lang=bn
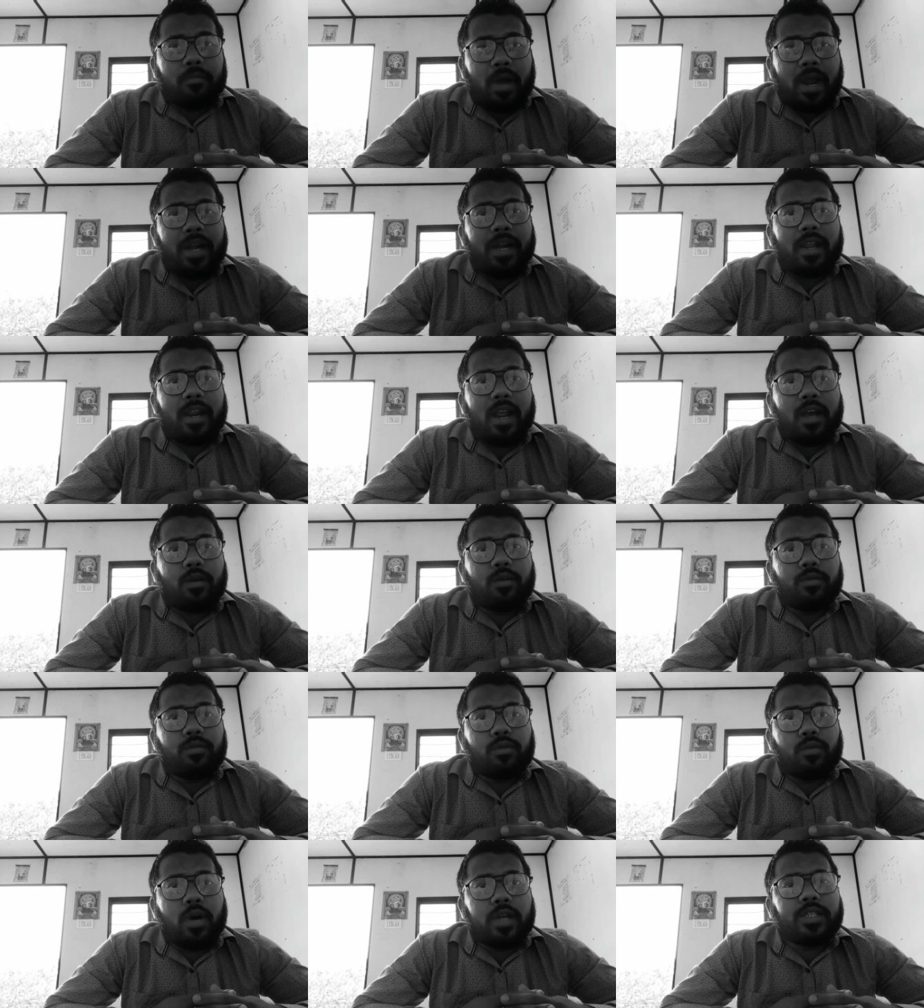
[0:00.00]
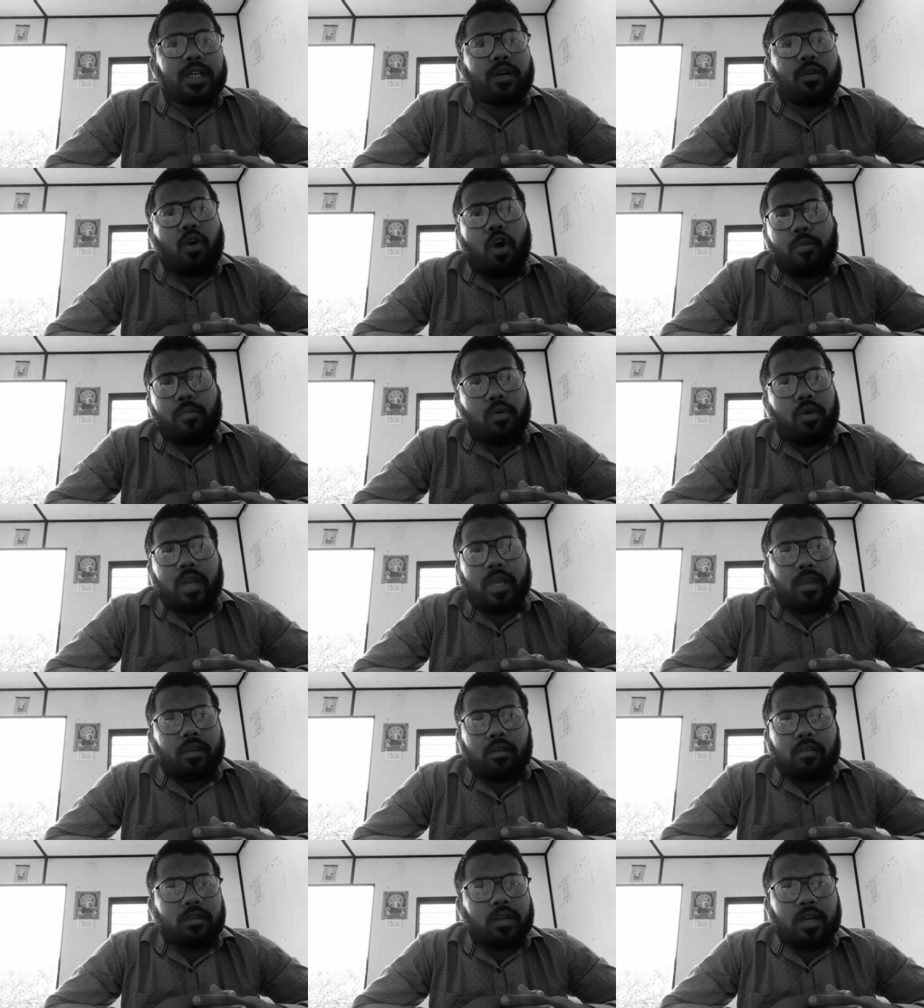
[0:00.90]
মাইন্ডে রাখুন দু হাজার কম হলে
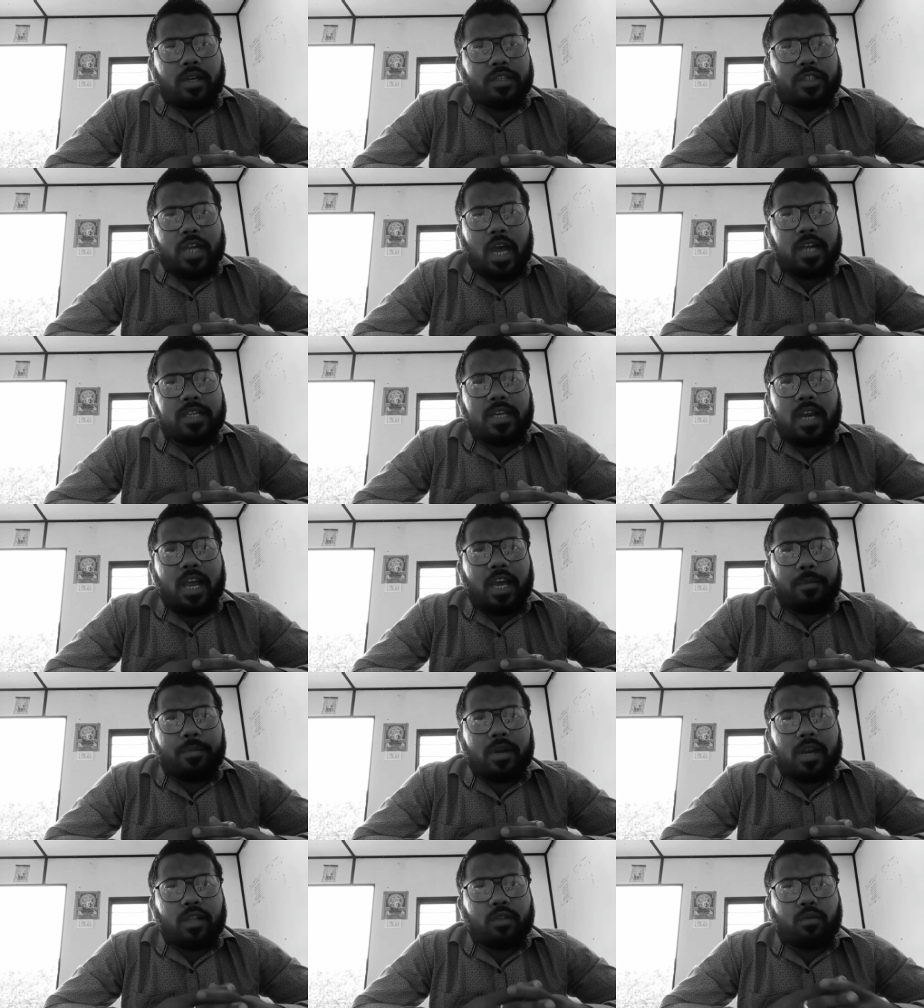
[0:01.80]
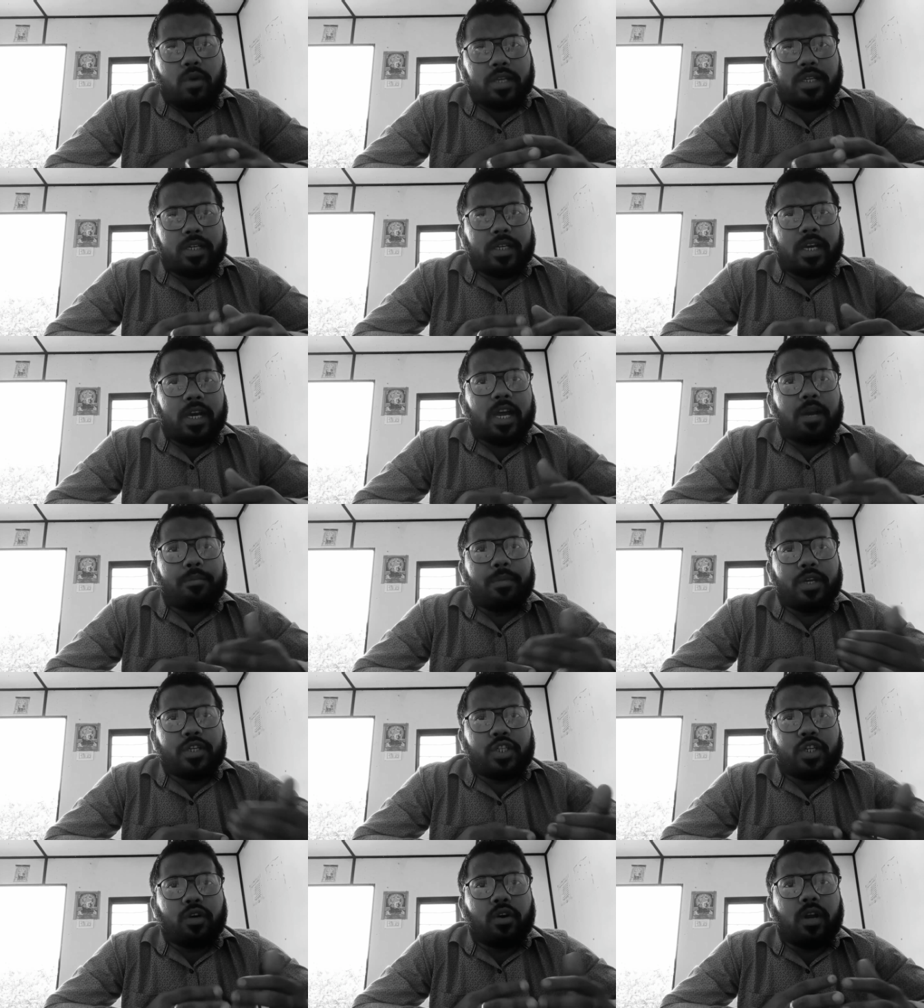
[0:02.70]
চার্জ লাগবে না দু হাজার টাকার
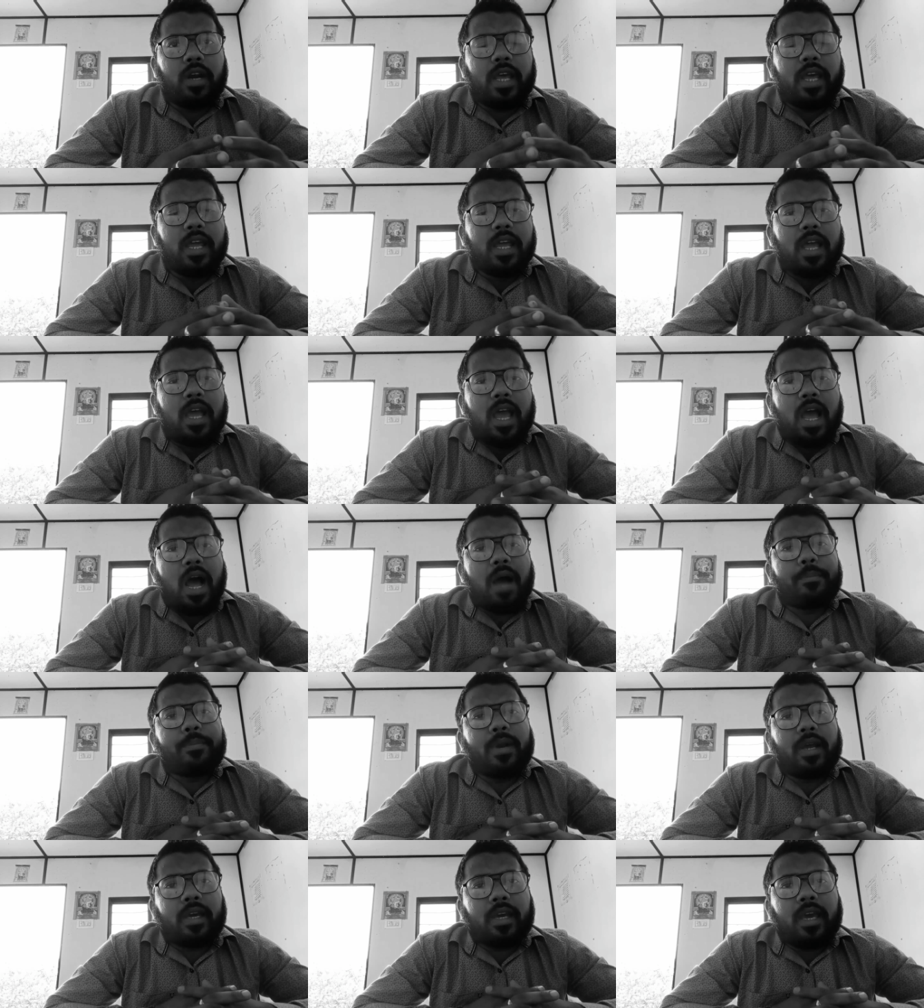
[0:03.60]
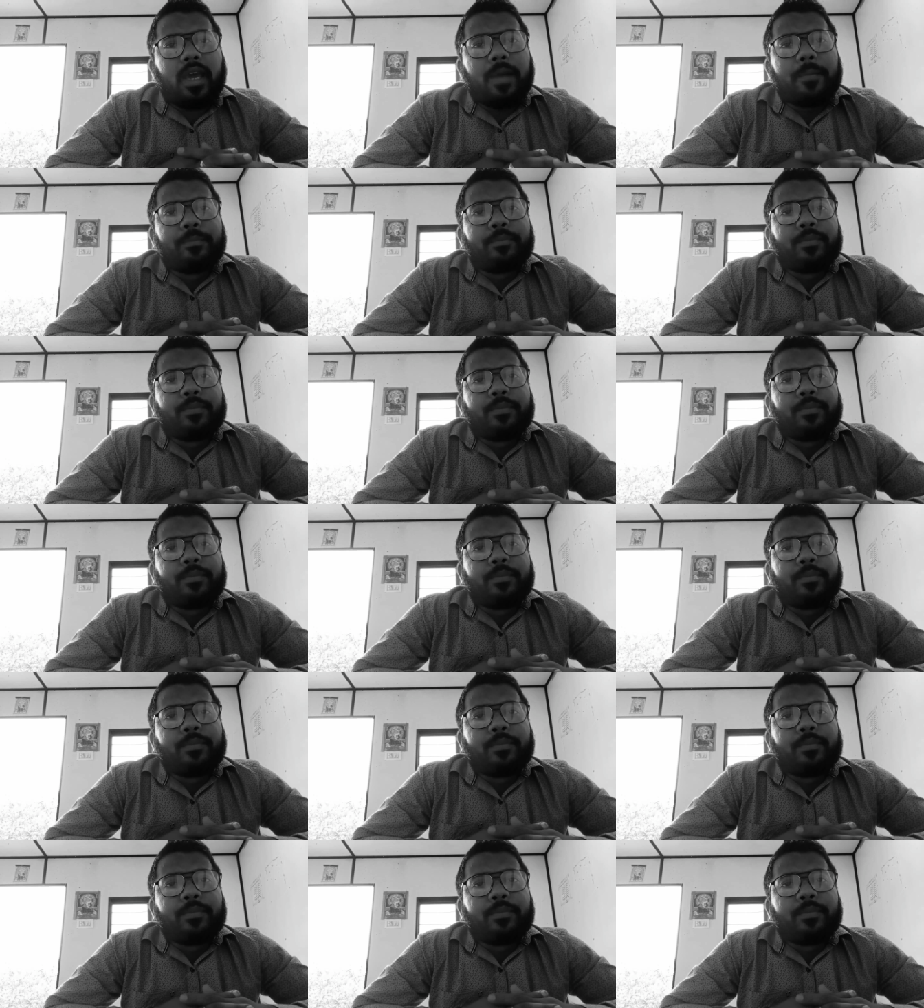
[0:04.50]
বেশি হলে আপনাকে